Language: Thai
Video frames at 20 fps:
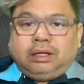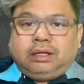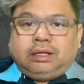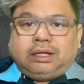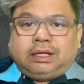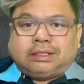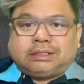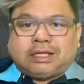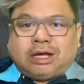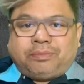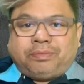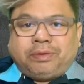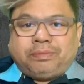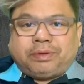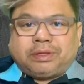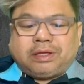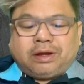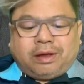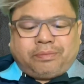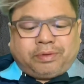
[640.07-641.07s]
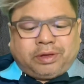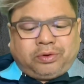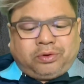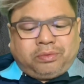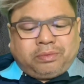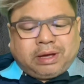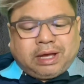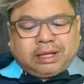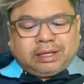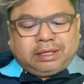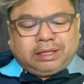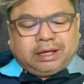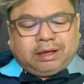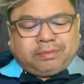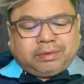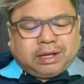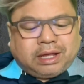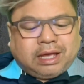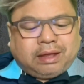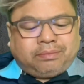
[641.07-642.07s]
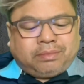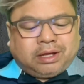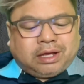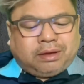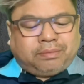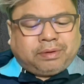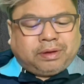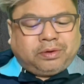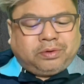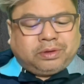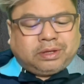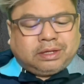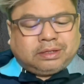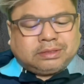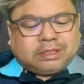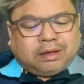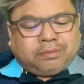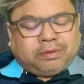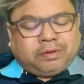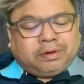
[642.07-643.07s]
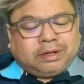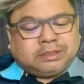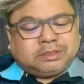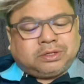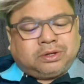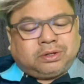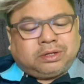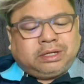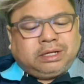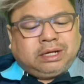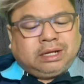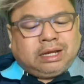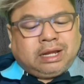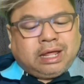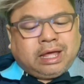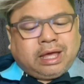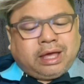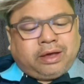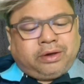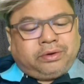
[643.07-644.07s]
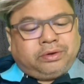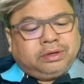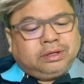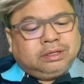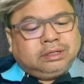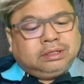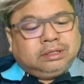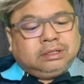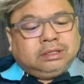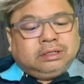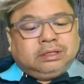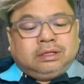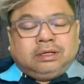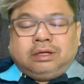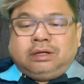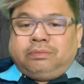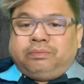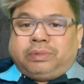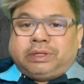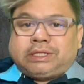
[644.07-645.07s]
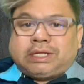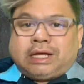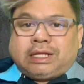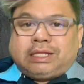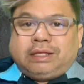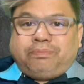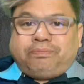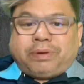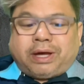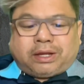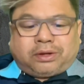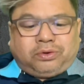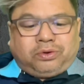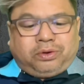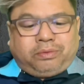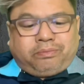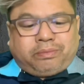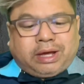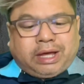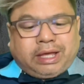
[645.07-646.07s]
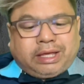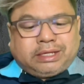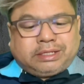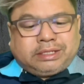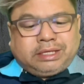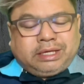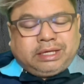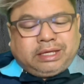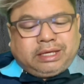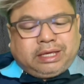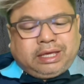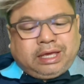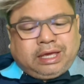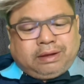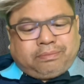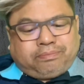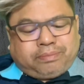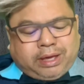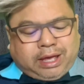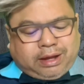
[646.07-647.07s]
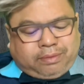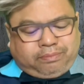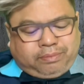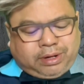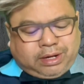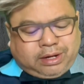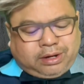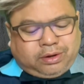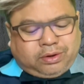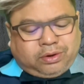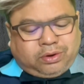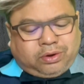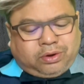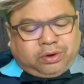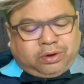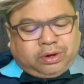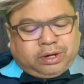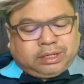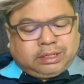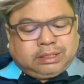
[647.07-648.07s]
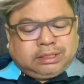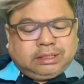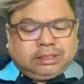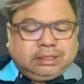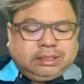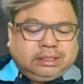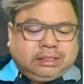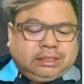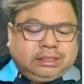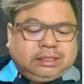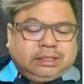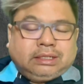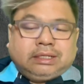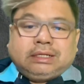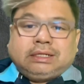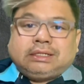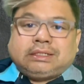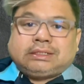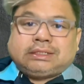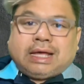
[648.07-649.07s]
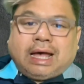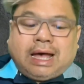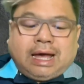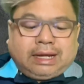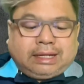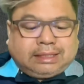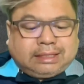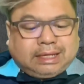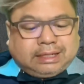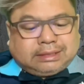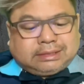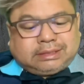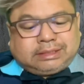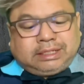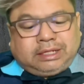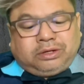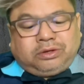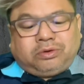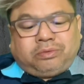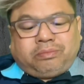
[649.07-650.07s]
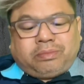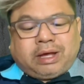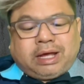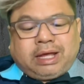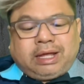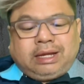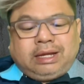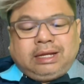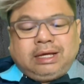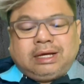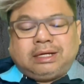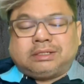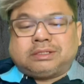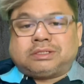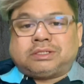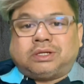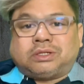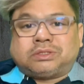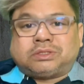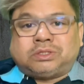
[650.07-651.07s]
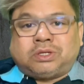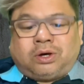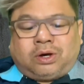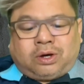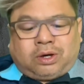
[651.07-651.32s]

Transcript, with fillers: นางสาวพิมพัฒราไปร่วมงานกิจกรรมทางการเมืองกับพรรคประชาธิปไตยเป็นเวลาสองเดือนแล้ว ประชาธิปัตย์คนใหม่ชิงเขต 8 เมืองคอนศาลตัดสินกฎหมายเลือกสส